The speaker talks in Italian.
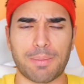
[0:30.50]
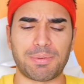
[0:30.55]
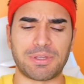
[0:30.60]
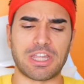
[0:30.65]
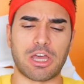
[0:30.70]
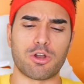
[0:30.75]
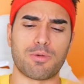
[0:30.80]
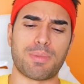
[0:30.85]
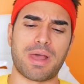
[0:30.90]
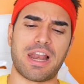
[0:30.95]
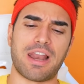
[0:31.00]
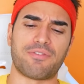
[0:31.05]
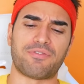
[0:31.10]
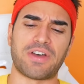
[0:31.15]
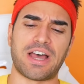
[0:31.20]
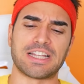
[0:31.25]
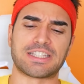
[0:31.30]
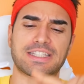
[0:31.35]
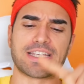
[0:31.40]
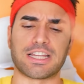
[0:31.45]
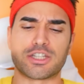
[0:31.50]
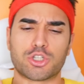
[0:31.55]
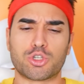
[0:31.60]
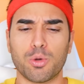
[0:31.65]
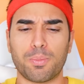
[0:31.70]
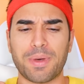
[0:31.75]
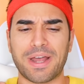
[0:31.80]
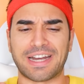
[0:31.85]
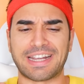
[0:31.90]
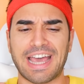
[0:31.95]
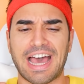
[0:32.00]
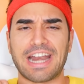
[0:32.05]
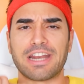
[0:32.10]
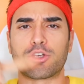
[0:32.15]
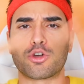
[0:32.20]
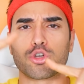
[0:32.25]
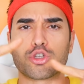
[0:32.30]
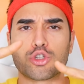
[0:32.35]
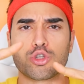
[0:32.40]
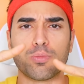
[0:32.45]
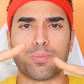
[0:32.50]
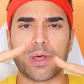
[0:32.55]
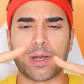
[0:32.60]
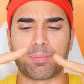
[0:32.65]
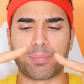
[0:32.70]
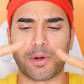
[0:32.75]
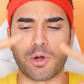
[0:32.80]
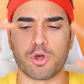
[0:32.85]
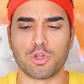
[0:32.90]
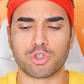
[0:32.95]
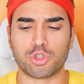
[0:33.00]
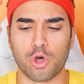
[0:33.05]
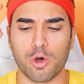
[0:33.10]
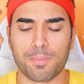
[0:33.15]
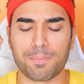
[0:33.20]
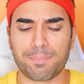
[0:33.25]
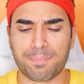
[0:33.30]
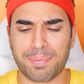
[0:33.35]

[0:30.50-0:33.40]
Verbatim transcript: capitano bella pazza super carico, super pronto